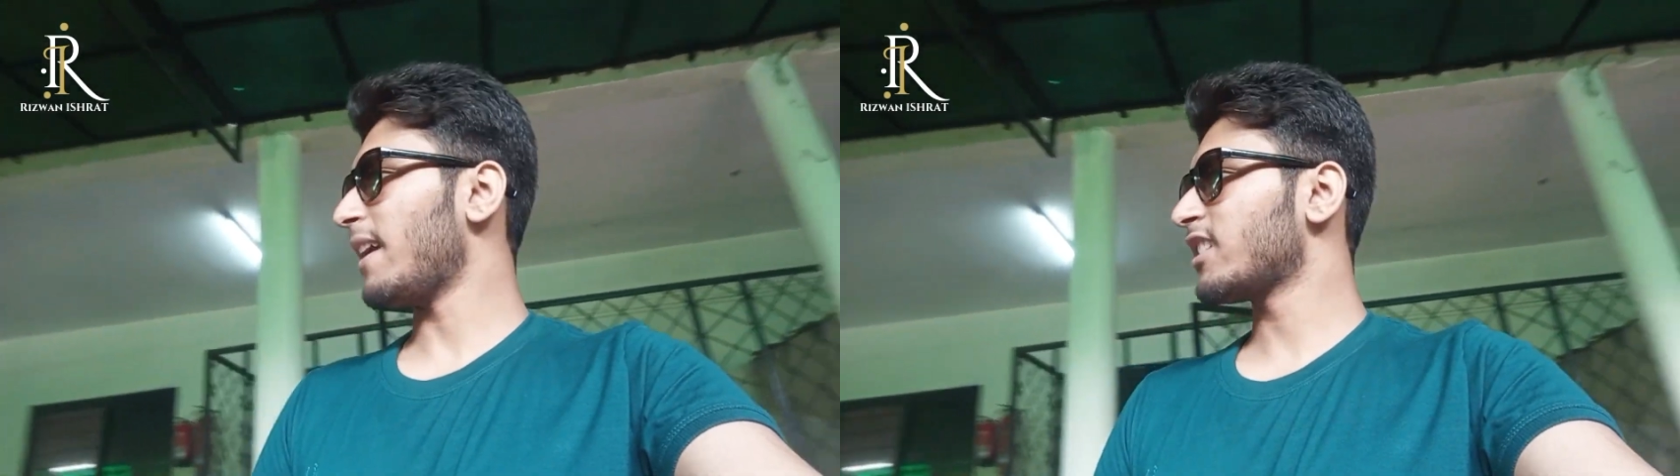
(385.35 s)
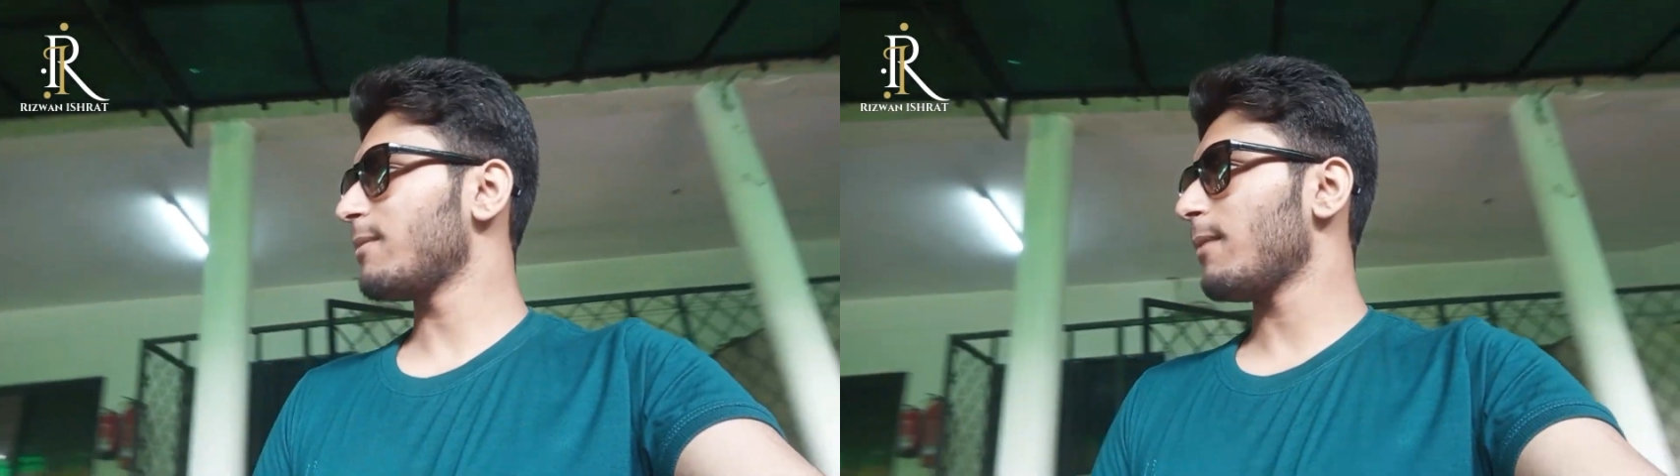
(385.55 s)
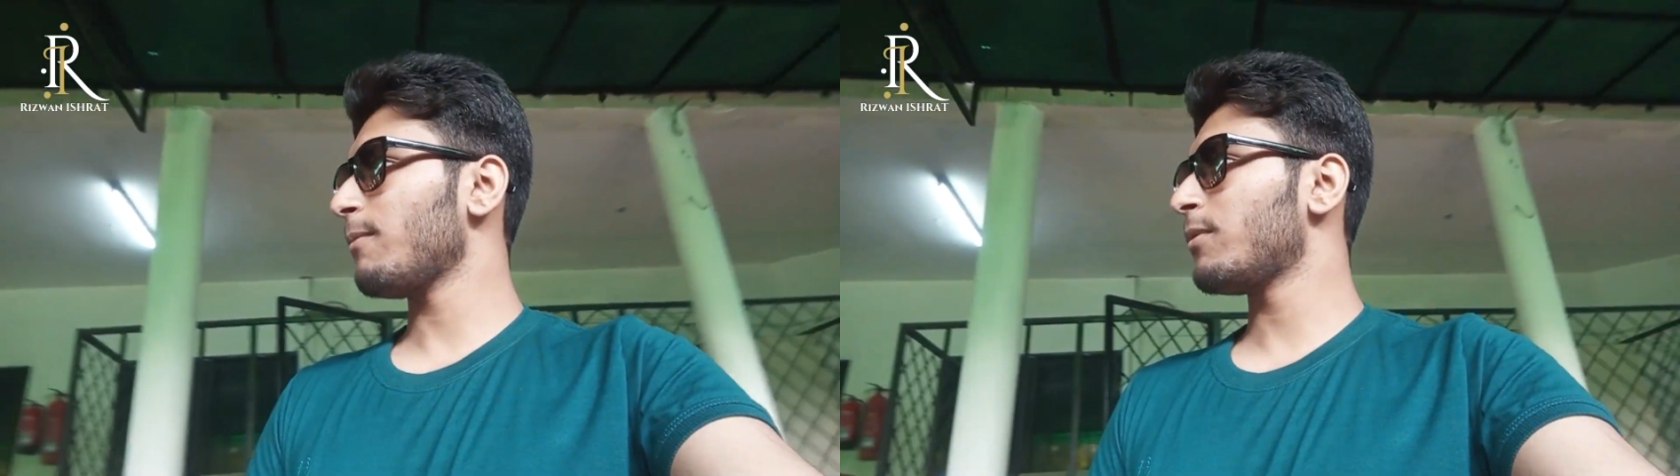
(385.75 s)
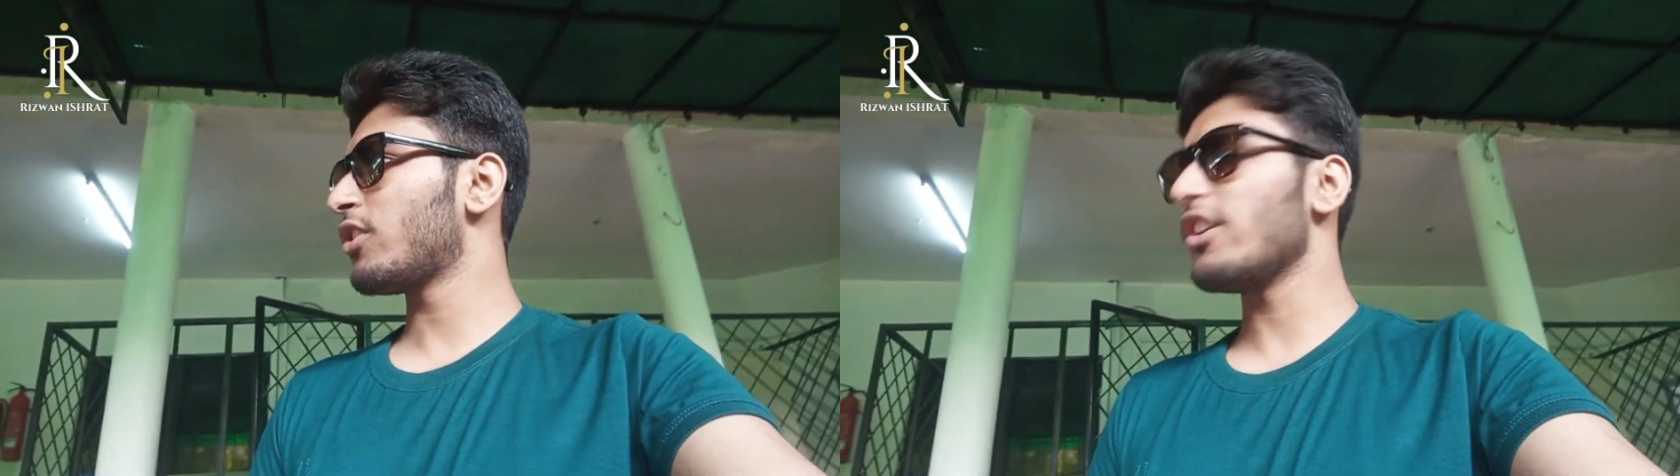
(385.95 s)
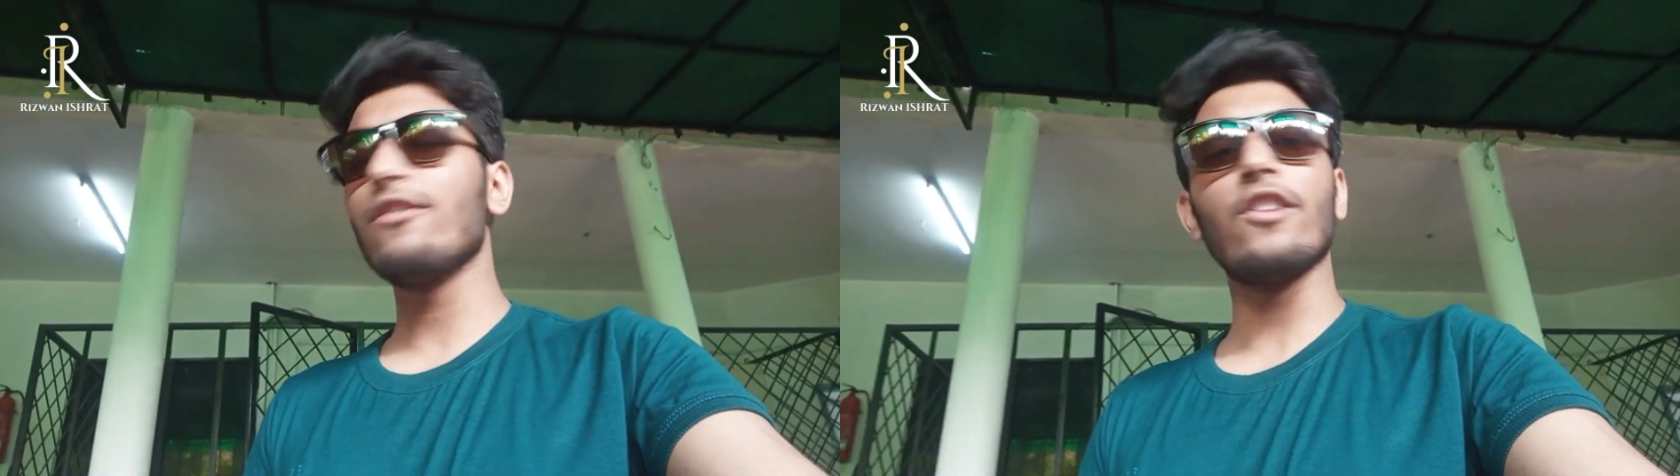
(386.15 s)
मैक्सिमम
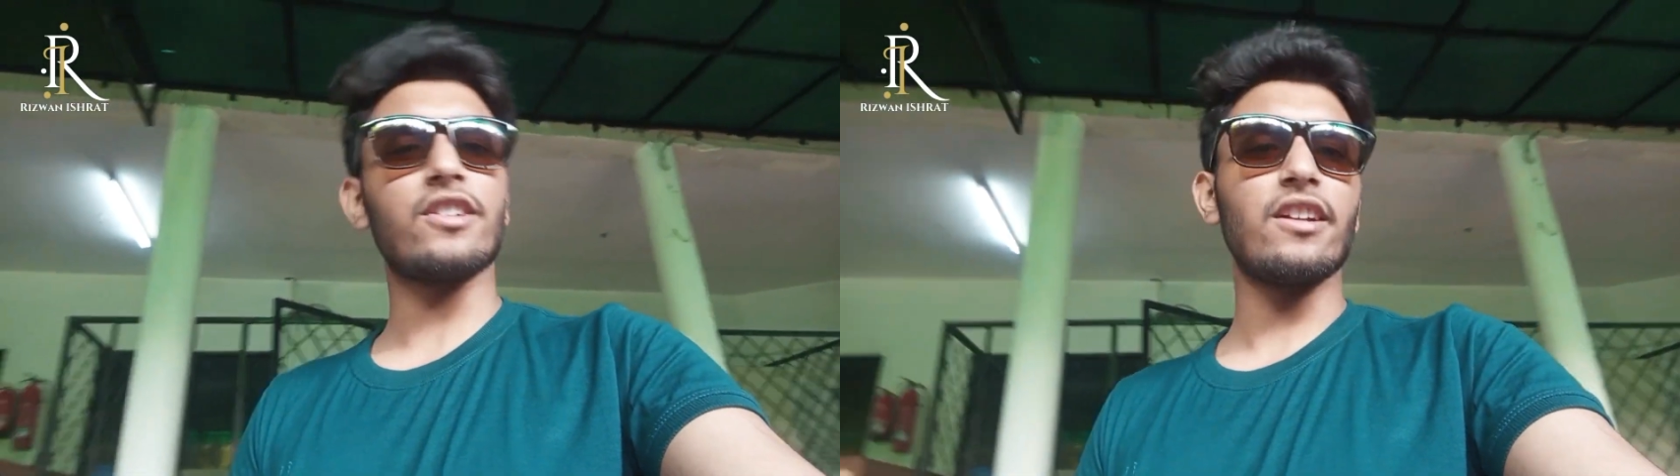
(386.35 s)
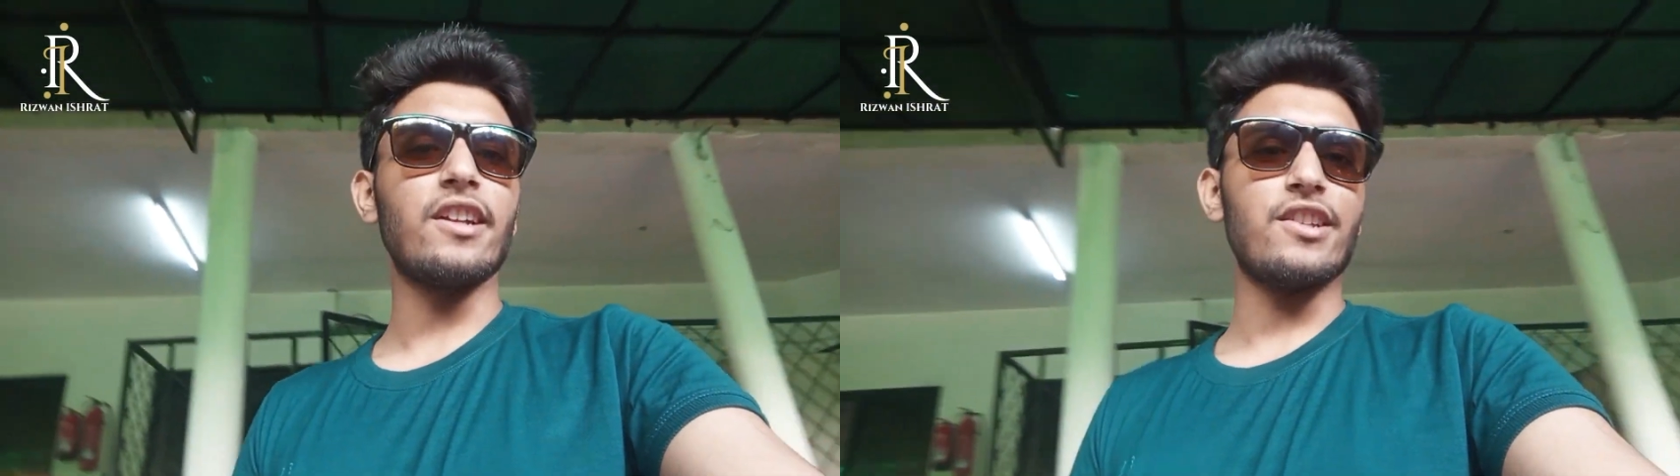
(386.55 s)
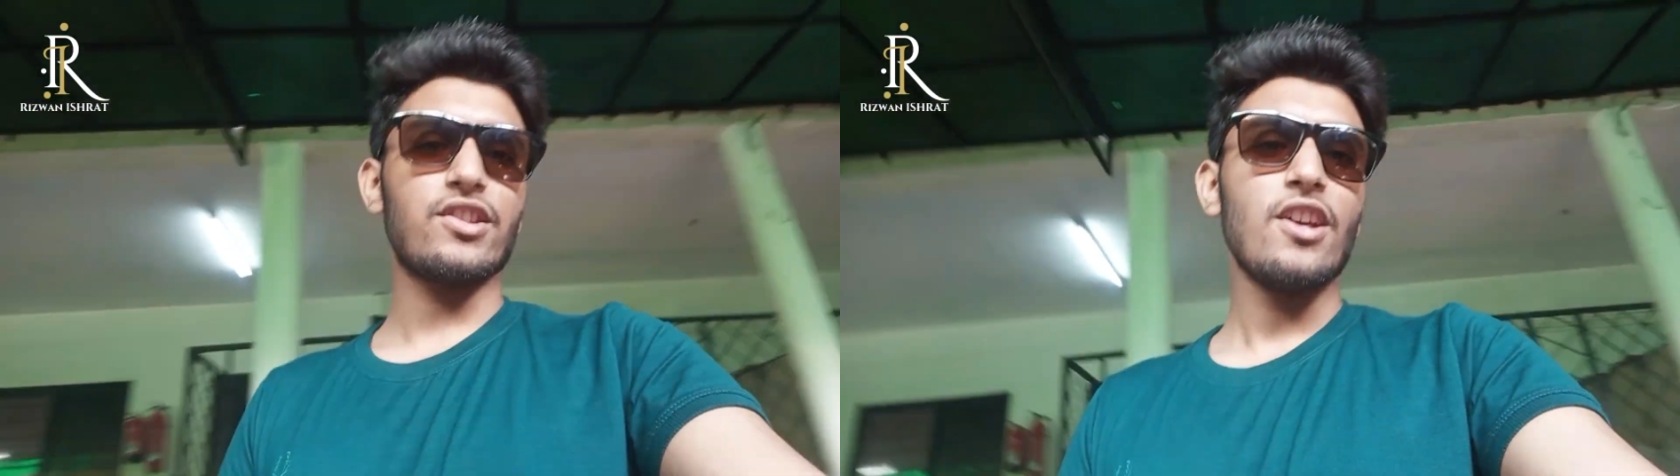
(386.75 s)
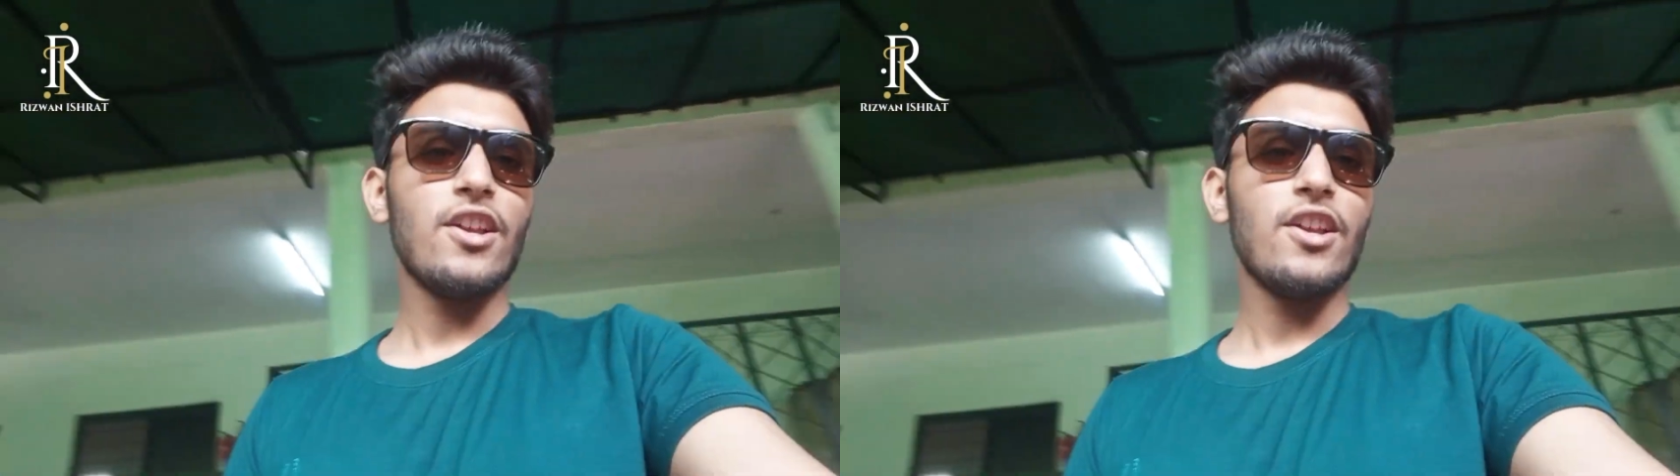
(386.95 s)
थ्री वर्किंग डेज